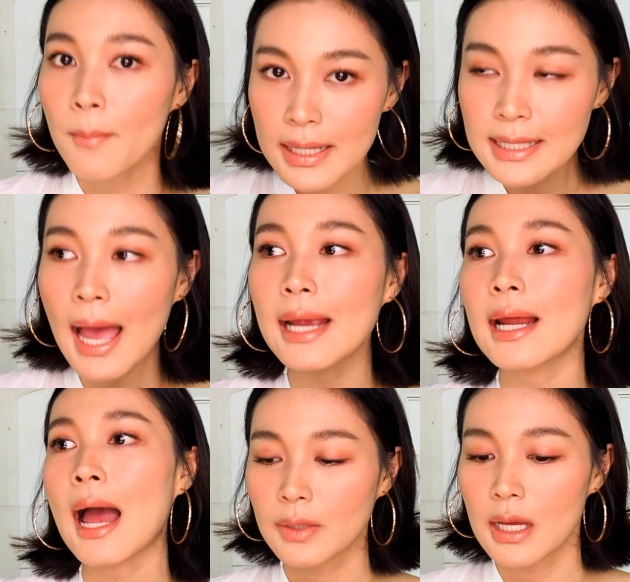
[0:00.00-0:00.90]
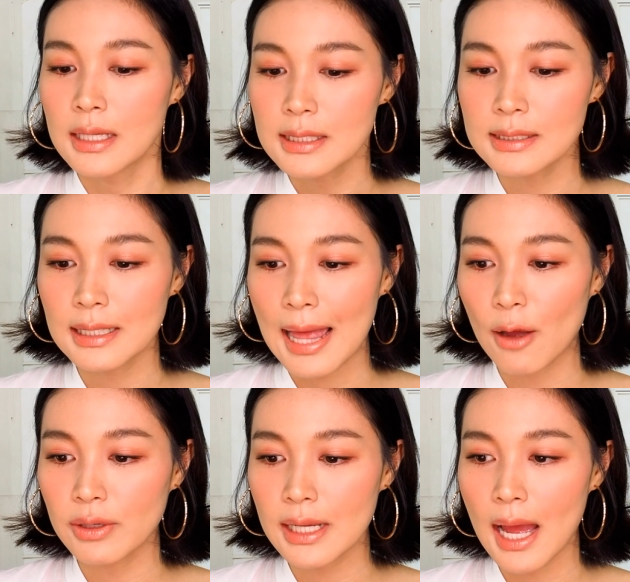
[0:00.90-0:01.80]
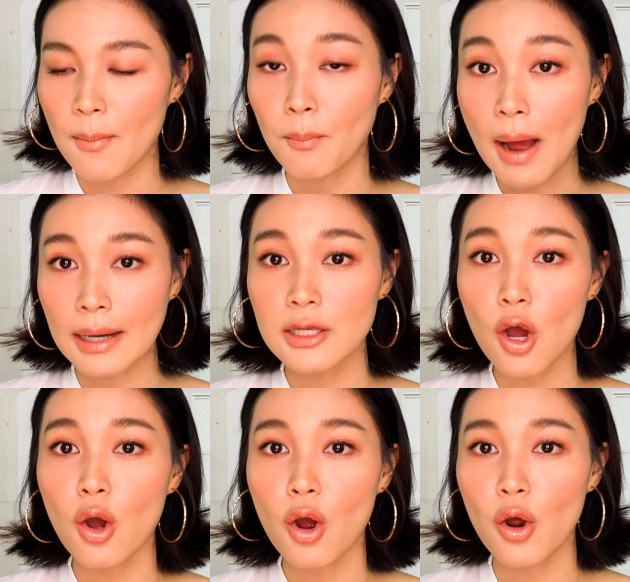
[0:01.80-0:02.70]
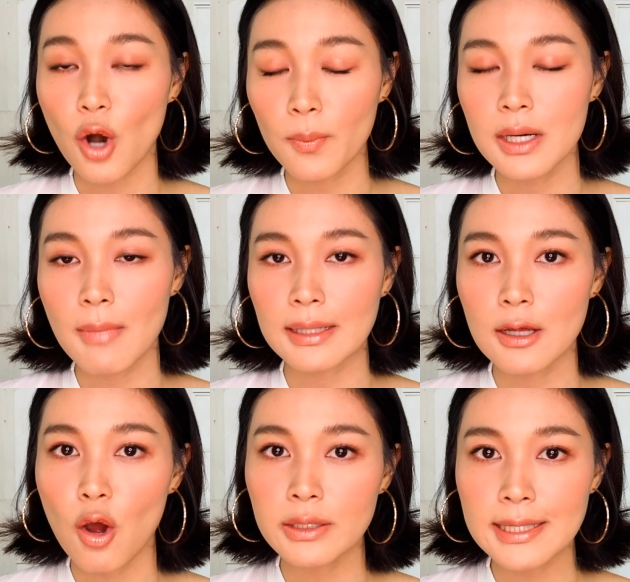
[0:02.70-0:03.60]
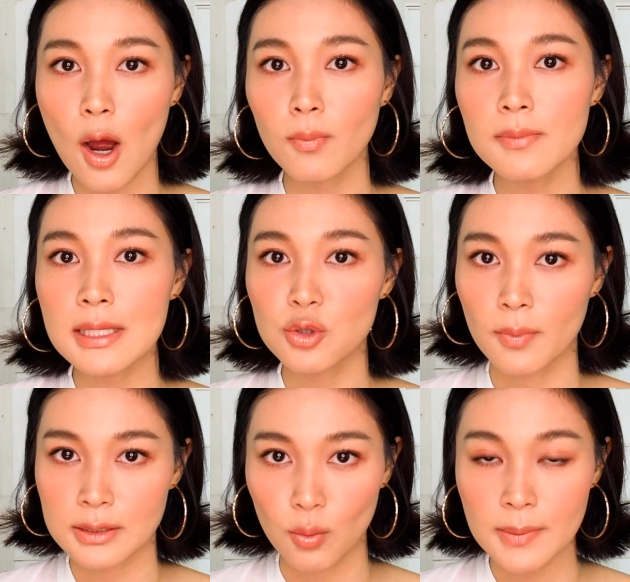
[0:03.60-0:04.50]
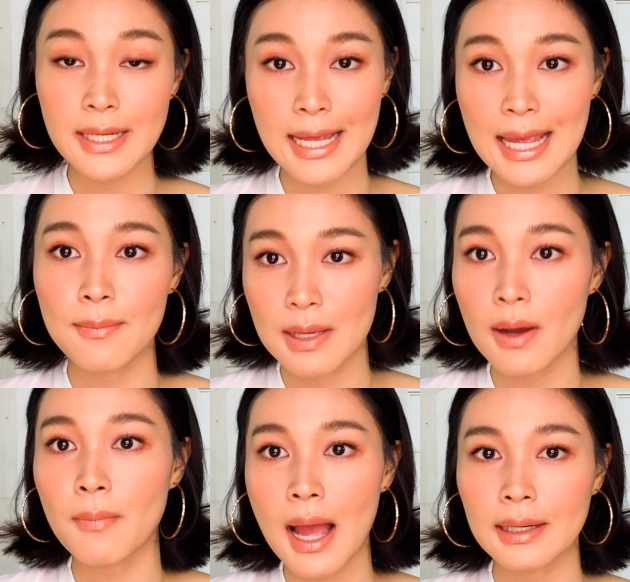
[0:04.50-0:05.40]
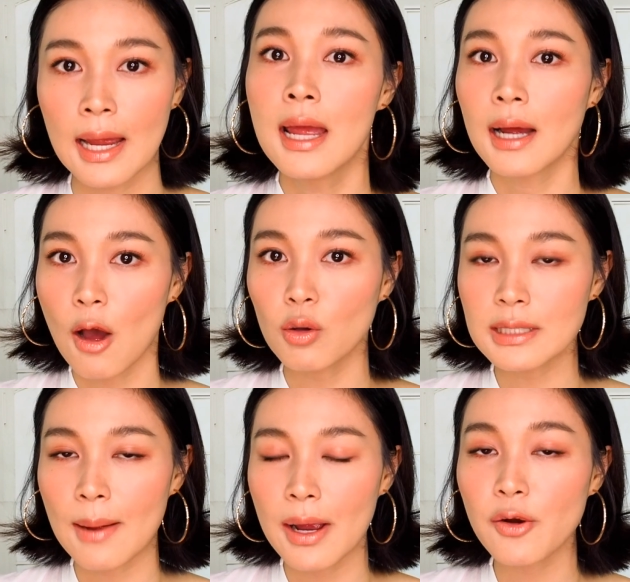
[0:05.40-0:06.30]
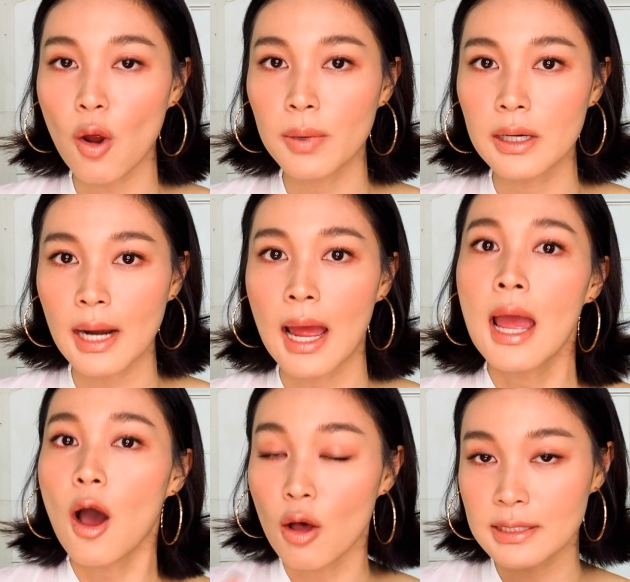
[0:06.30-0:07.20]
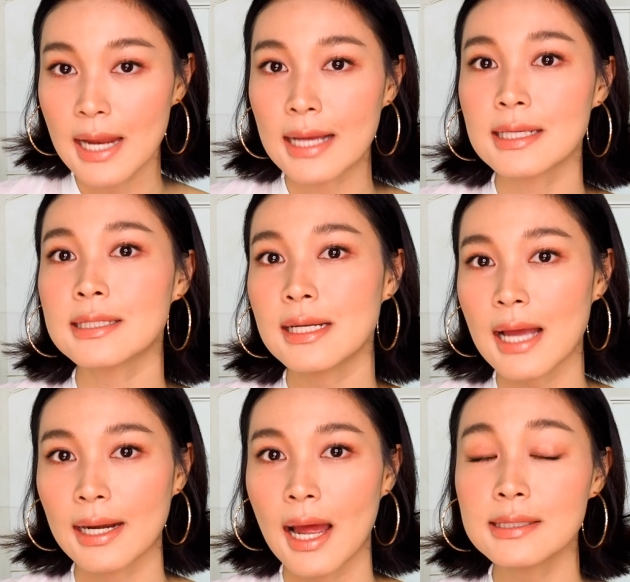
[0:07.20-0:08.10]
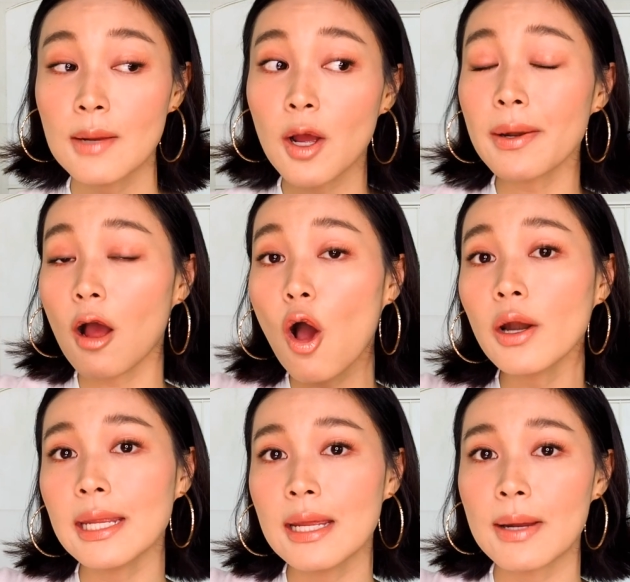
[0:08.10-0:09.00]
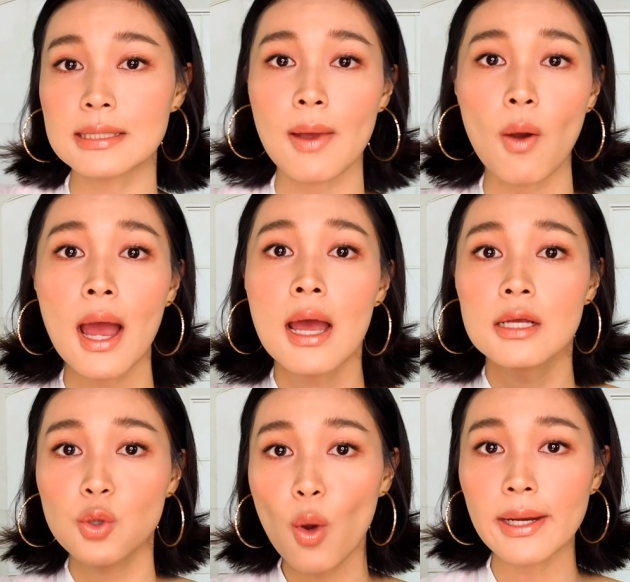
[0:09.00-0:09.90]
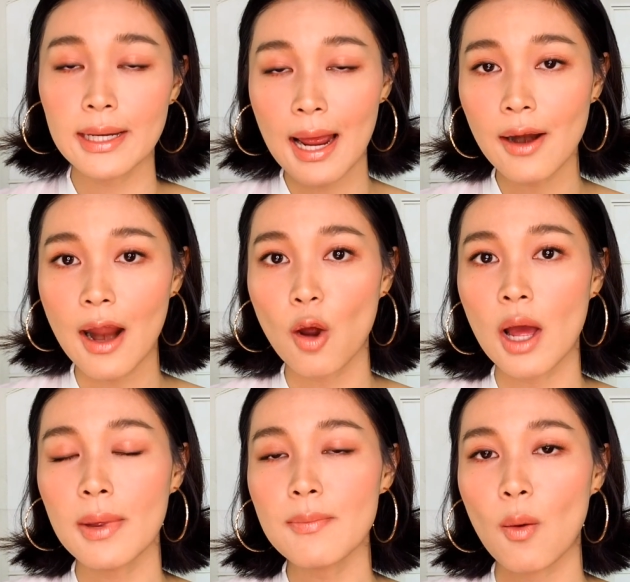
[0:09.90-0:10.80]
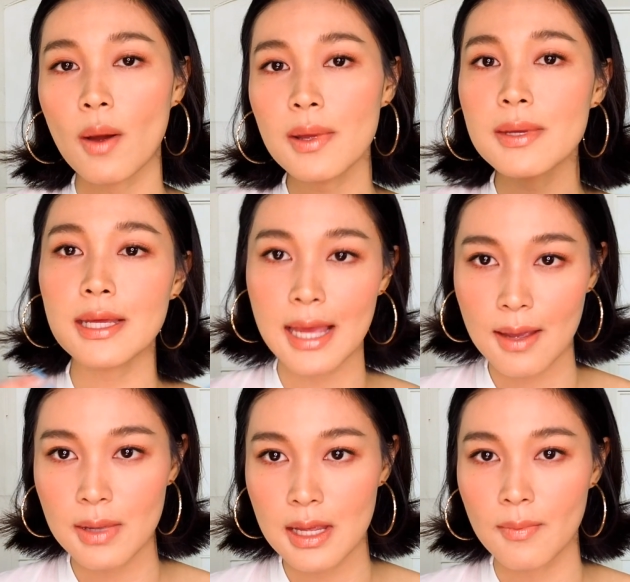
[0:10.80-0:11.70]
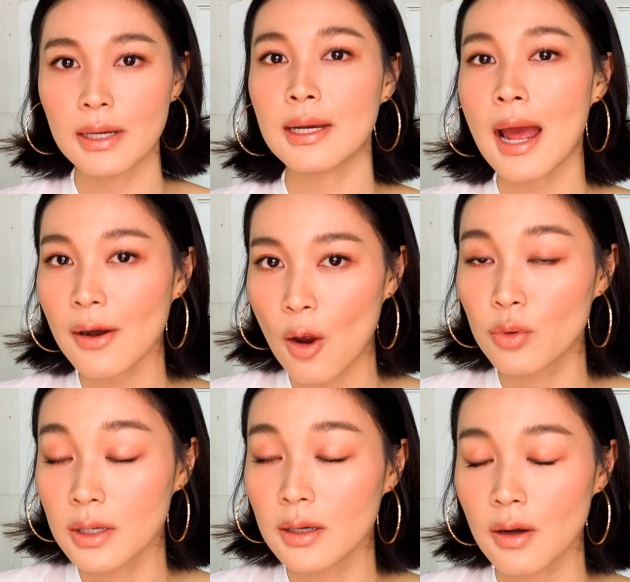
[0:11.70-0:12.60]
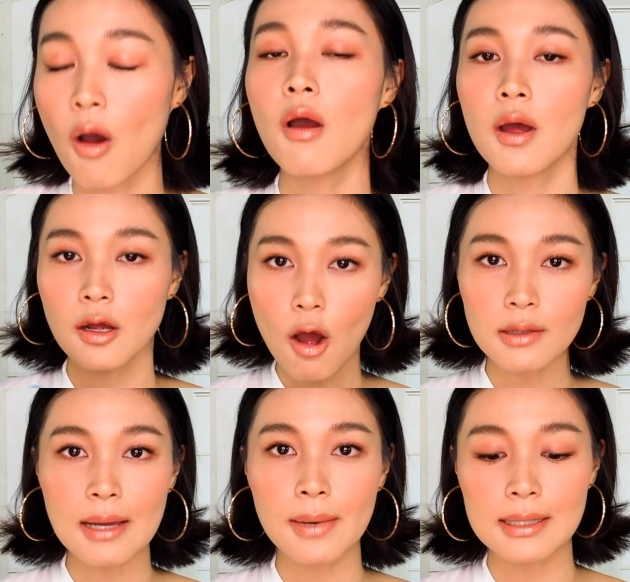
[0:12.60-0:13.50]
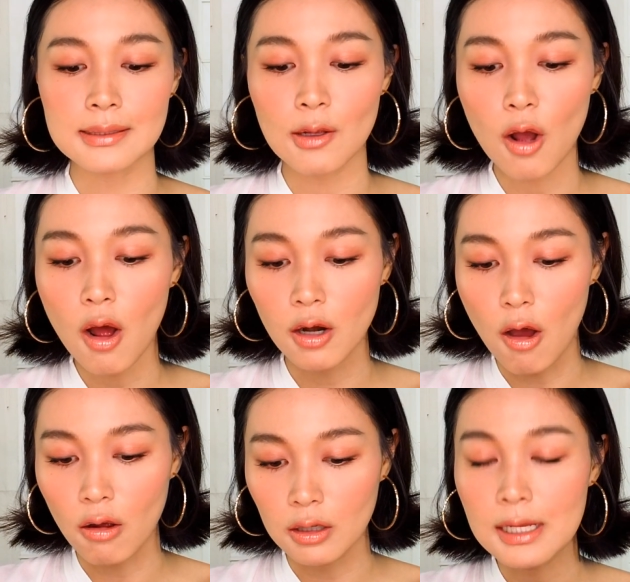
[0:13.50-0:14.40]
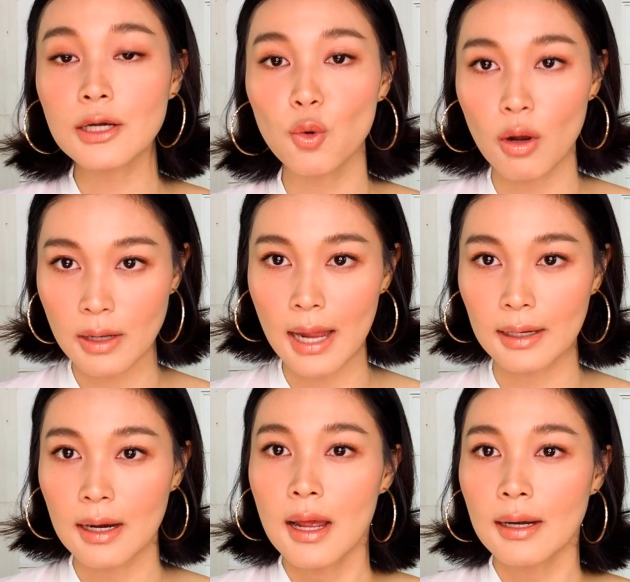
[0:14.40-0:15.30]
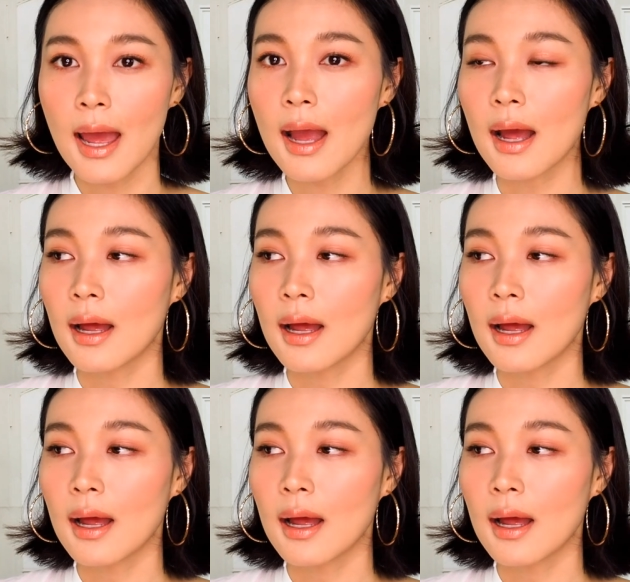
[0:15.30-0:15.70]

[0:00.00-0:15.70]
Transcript: ไม่ใช่นะคะจริงๆ แล้วเนี่ยบางยี่ห้อรองพื้นบางยี่ห้อที่เขาไม่มีส่วนผสมที่เป็นเคมีมากๆ เนี่ยเขาก็จะทำให้รองพื้นอะออกซิไดซ์เช่นกันนะจริงๆแล้วมันก็เป็นข้อดีมันอาจจะแบบว่าช่วยในหน้าเราทำให้แบบว่าไม่มีเคมีมันหน้าเราเยอะเนาะก็ตามนั้นแล้วก็ลองเลือกดูแล้วกัน ถ้า